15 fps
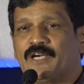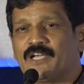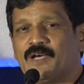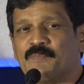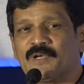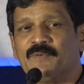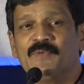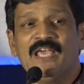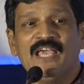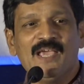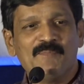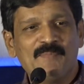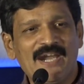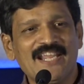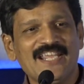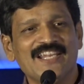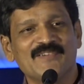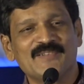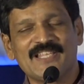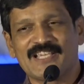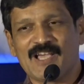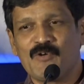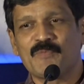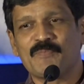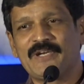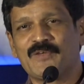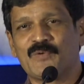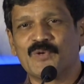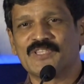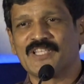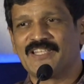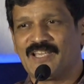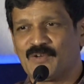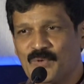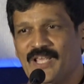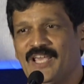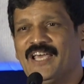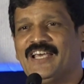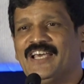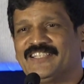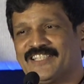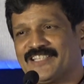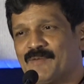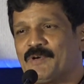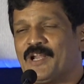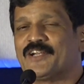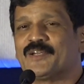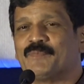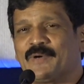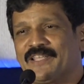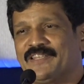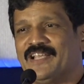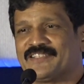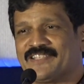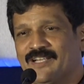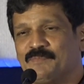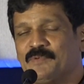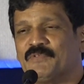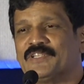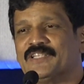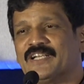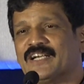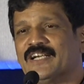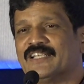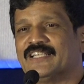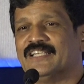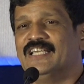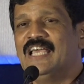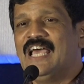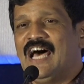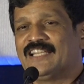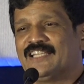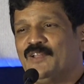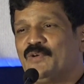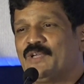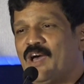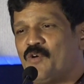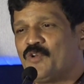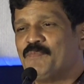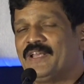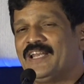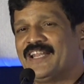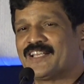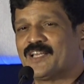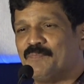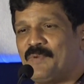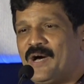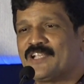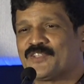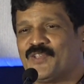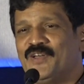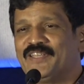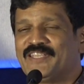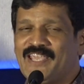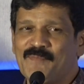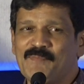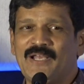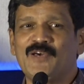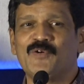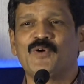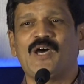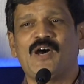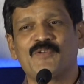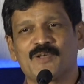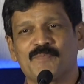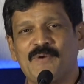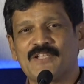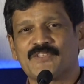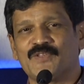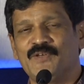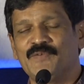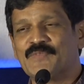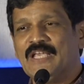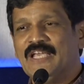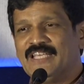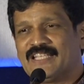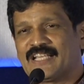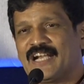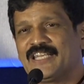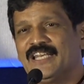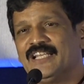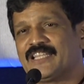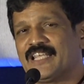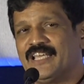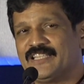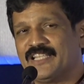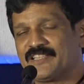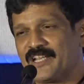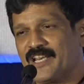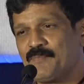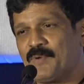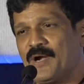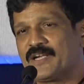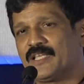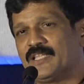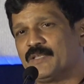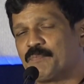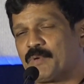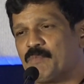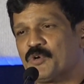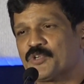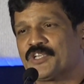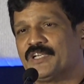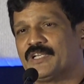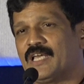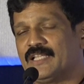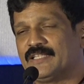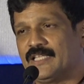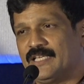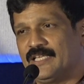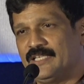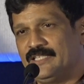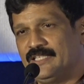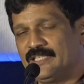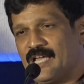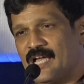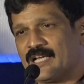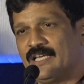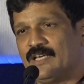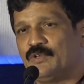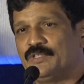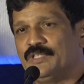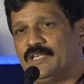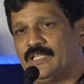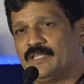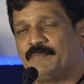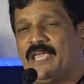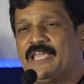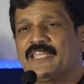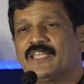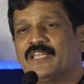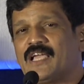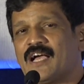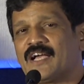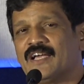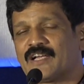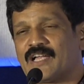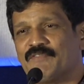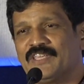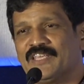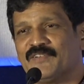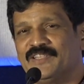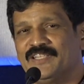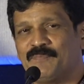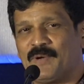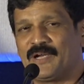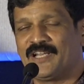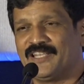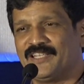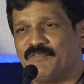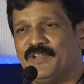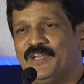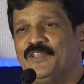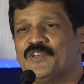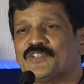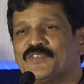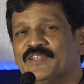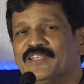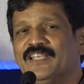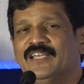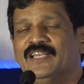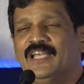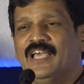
வழங்கப்படும் மேடையில் வந்து கவர் பண்ணி கொடுத்தது கூட அந்த தமிழ்நாட்டு படை தான் சிறப்பு விருந்தினர்களுக்கு அந்தளவுக்கு அவர் மேலே எனக்கு பாசம் என் மேலே அவருக்கு பாசம் இந்த கட்டில் அந்த திரைப்பாட்டு அந்த ப்ரொமோஷன் அந்த இதுக்காக அது அந்த மேக்கிங்காக கவிஞர் வந்து பண்ண அந்த வீடியோஸ் வந்து